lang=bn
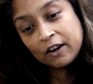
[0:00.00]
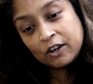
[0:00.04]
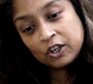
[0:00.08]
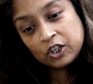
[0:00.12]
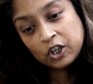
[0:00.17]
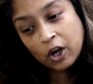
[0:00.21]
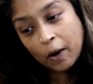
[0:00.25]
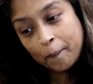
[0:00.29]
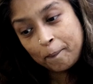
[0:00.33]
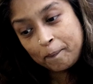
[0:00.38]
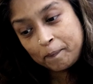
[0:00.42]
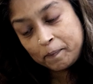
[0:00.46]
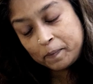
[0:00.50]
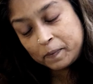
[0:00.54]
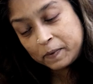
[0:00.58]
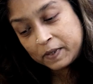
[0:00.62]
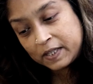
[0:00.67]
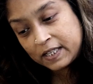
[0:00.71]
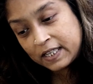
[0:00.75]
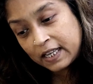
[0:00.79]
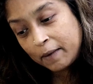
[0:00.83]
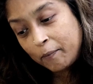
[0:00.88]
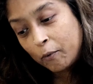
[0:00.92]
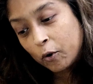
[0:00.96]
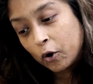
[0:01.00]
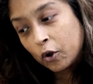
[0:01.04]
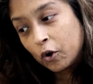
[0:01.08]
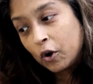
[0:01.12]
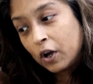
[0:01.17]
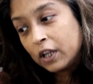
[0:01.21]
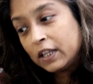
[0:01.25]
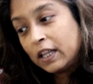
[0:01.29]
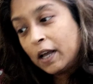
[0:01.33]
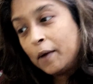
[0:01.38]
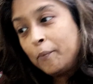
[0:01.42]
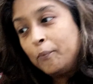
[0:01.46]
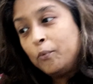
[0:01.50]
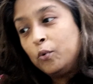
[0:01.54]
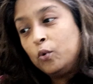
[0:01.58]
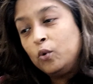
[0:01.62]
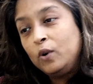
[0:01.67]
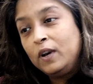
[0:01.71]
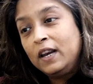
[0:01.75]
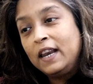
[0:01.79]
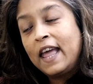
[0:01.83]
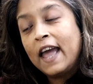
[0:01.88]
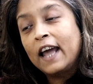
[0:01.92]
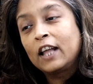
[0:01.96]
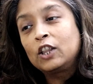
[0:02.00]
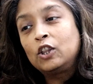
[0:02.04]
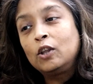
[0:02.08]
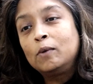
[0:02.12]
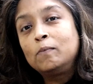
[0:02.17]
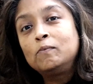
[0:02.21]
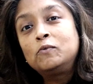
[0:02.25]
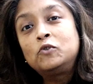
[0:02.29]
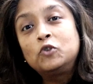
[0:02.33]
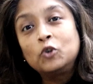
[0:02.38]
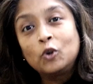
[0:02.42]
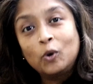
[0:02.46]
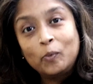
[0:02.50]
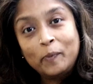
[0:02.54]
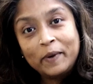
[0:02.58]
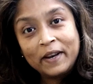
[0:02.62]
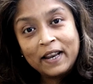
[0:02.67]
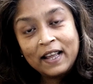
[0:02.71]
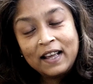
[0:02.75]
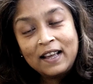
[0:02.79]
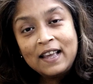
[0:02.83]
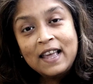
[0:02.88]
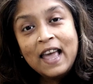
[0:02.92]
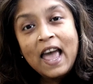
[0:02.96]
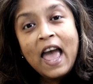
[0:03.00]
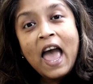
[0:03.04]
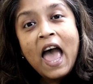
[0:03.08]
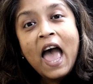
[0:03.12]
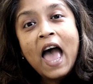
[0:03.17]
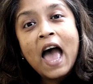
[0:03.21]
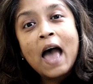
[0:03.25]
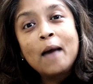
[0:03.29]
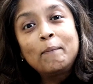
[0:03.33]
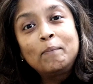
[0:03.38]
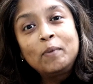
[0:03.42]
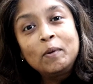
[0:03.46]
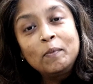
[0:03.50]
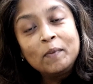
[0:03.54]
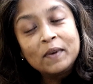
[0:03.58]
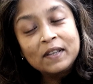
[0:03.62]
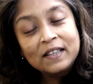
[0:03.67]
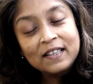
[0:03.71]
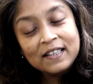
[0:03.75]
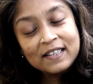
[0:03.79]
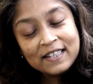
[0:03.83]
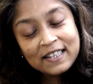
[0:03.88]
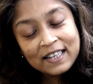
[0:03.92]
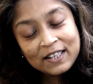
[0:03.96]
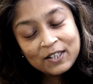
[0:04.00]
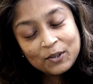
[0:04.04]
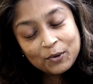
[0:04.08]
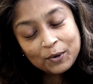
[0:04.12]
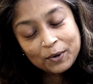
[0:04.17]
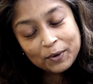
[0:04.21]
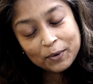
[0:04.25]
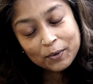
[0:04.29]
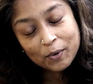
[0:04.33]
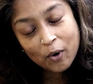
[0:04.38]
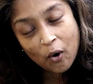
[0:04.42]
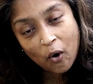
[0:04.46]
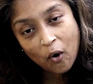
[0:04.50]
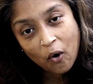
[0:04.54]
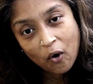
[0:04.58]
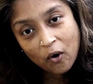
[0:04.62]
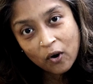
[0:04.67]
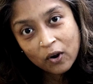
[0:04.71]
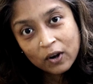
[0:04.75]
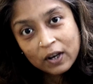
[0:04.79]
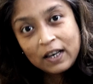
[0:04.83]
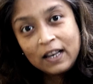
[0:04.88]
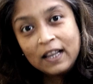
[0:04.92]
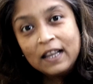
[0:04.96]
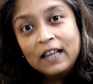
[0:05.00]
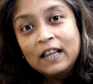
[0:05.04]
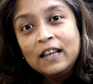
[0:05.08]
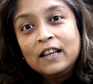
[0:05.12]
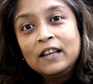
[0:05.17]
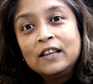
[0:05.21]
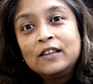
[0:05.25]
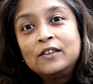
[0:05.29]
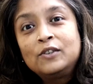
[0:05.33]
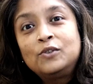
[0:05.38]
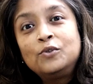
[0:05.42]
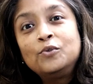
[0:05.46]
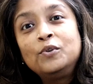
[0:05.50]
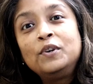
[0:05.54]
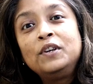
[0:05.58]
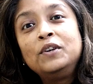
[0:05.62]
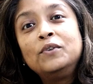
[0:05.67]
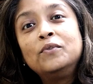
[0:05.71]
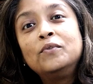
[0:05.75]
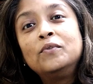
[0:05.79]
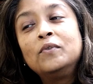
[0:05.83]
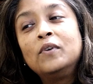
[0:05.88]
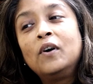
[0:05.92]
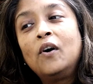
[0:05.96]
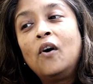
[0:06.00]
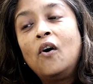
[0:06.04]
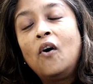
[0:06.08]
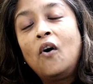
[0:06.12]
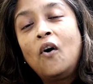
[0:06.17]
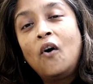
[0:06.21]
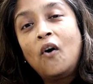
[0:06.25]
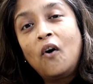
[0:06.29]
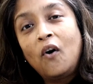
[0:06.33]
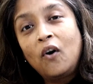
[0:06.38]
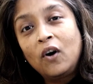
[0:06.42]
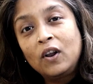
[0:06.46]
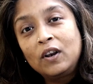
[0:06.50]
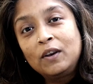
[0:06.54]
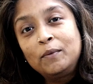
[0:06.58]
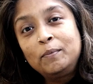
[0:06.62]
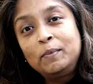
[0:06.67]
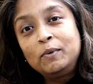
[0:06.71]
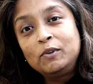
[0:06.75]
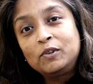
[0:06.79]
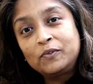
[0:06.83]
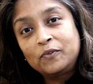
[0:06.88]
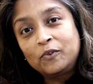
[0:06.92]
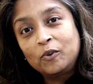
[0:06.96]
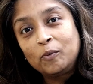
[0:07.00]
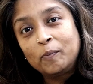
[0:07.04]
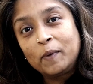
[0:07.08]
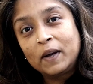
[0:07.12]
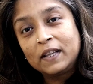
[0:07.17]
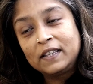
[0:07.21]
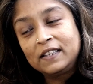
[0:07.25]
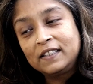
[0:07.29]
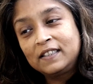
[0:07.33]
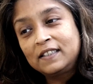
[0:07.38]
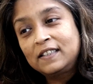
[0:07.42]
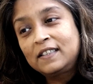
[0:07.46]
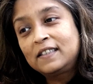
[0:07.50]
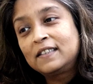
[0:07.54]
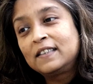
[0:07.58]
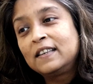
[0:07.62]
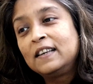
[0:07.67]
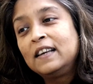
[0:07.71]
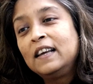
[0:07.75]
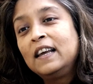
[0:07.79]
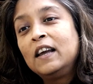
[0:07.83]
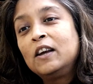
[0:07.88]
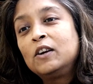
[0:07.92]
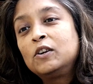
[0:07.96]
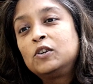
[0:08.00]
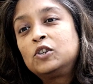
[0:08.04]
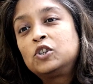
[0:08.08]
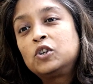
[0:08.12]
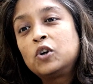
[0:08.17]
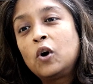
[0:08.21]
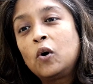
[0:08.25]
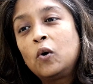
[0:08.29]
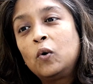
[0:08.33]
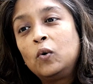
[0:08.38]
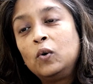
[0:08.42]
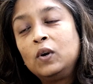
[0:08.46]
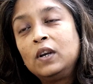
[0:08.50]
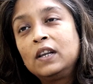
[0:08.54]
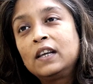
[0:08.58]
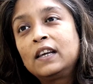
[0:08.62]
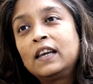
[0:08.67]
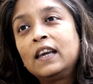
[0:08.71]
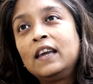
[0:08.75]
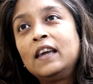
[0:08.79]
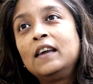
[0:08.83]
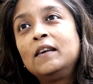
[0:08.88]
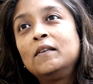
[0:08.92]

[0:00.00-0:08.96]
সবচেয়ে বড় কথা ভুললে একদম চলবে না হ্যাপি মাদার্স ডে টু ইউ অল টু ইউ অল বিউটিফুল মাদার্স সকলকে